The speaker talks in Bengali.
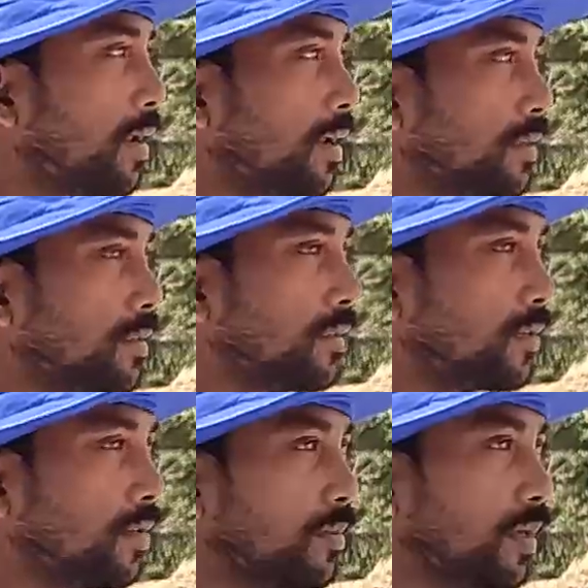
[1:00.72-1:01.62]
ফেভারিট
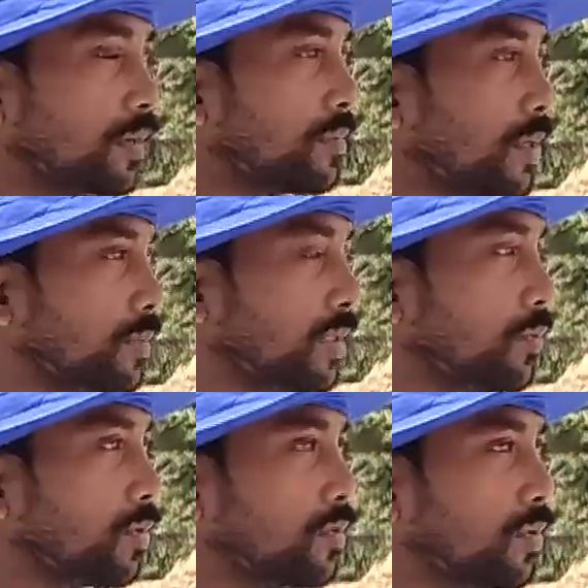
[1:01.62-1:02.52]
প্লেয়ার আছে যার জন্য
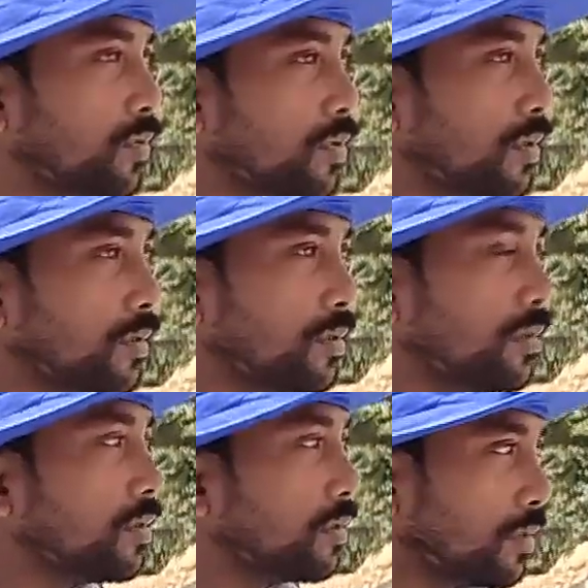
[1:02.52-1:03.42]
বাংলাদেশের মানে বেশি পছন্দ
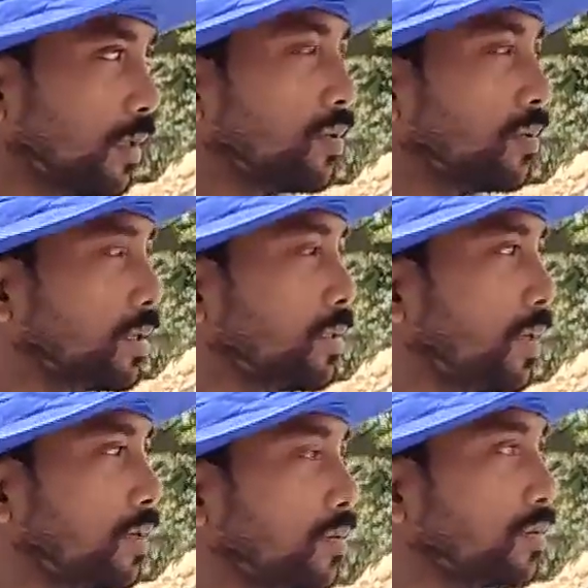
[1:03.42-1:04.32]
করে তার
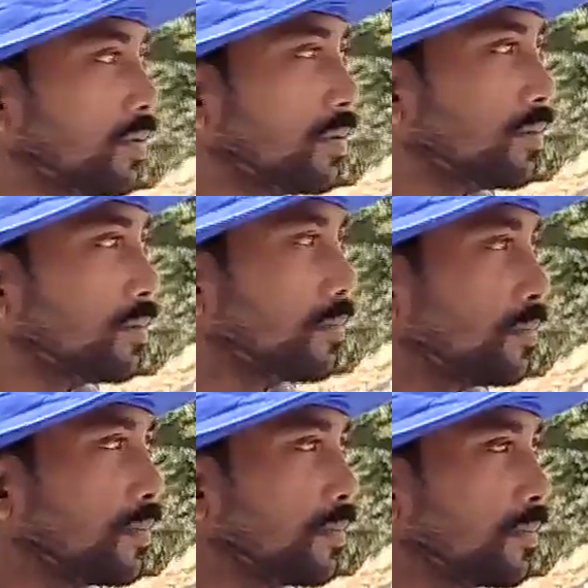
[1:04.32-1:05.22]
জন্য বেশি বানানো হয়েছে
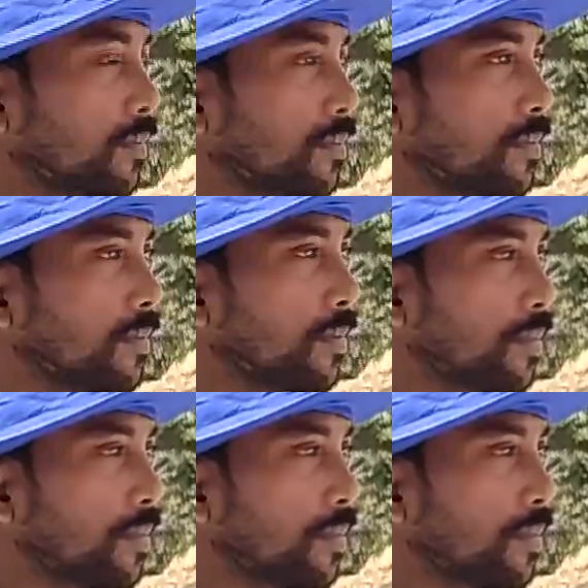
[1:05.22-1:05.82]
ওকে